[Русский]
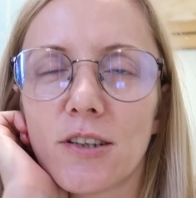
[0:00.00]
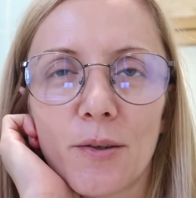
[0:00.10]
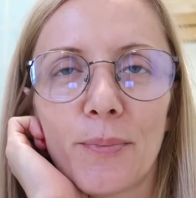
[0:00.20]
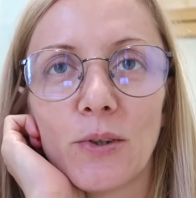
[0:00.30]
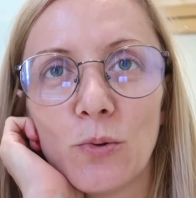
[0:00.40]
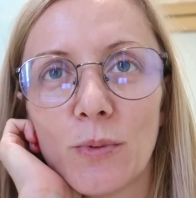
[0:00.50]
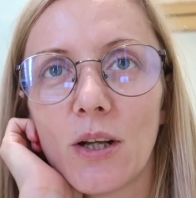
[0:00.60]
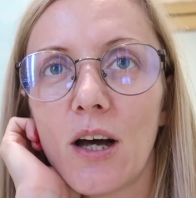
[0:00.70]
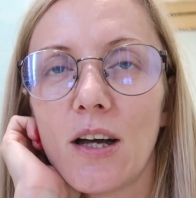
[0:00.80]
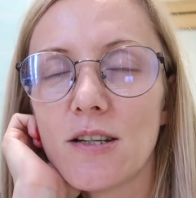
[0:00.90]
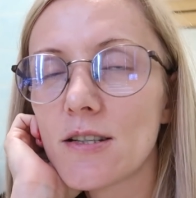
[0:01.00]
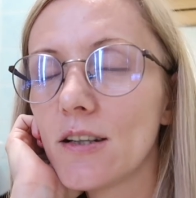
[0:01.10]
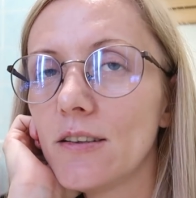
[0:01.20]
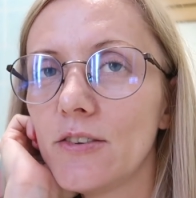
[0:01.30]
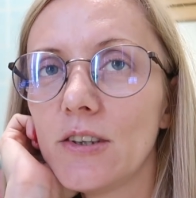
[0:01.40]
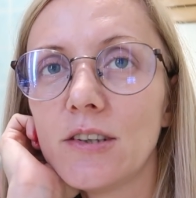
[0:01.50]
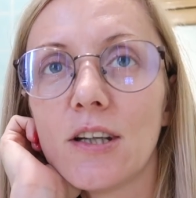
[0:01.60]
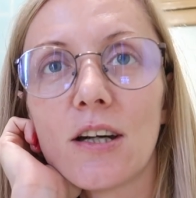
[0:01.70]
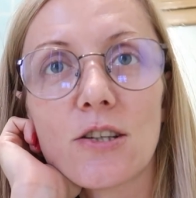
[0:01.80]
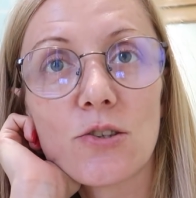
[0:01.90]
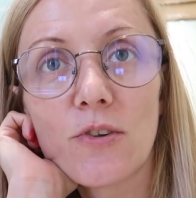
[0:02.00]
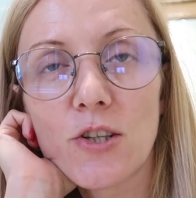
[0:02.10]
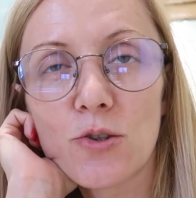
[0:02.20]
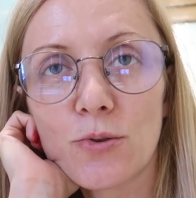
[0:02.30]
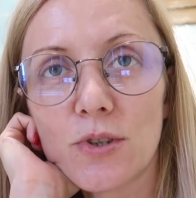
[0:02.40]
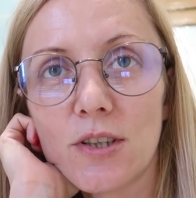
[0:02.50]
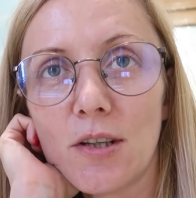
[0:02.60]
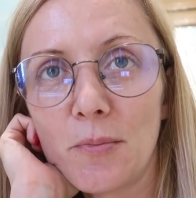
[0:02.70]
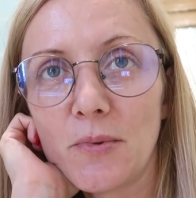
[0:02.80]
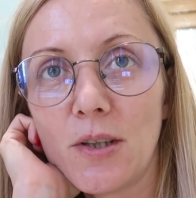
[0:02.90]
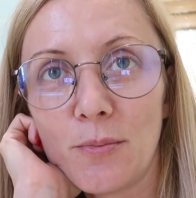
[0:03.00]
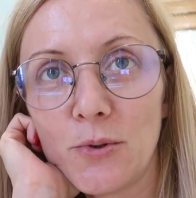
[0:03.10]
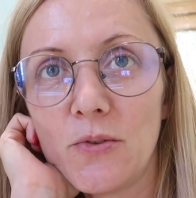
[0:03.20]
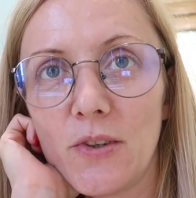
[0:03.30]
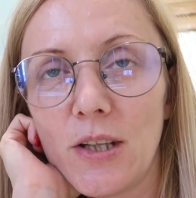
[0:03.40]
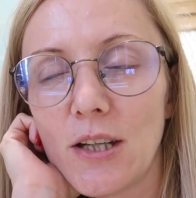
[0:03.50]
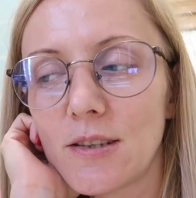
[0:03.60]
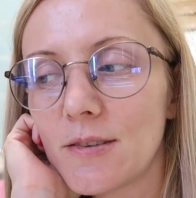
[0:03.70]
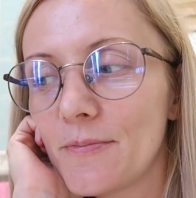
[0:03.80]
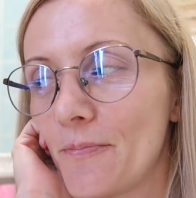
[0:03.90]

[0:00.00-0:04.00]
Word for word: я так подумала, а если, говорит, я жвачку съем, я буду вонять?